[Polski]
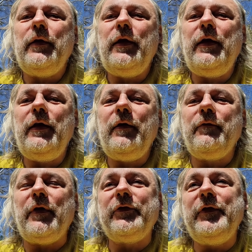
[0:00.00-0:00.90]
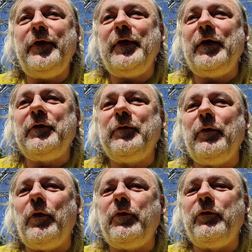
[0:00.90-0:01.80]
I właściwie,
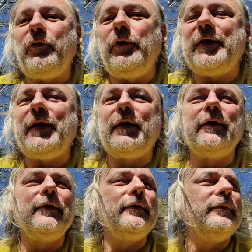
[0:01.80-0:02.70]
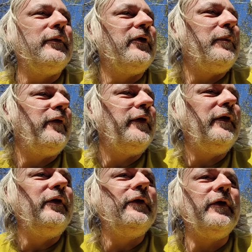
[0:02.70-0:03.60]
w ogóle tak y, można
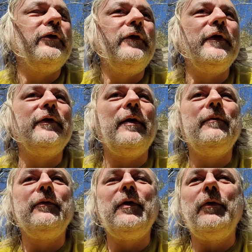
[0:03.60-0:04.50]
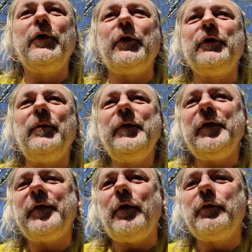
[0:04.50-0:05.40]
powiedzieć, że właściwie tym, tym ogrodem
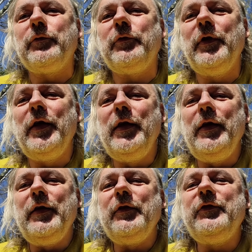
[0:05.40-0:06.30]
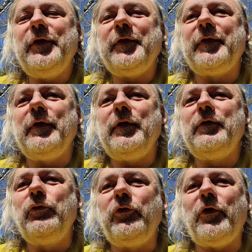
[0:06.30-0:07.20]
jest ogród gdzie jest e,
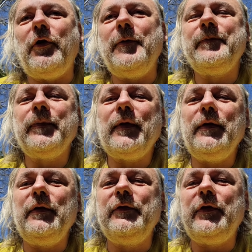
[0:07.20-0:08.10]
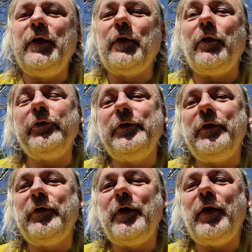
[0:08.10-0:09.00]
dużo e, dzikich roślin,
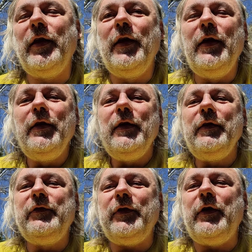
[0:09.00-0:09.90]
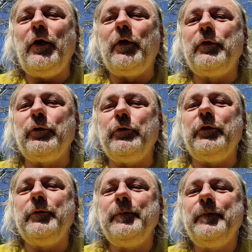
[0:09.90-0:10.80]
czyli dziki ogród,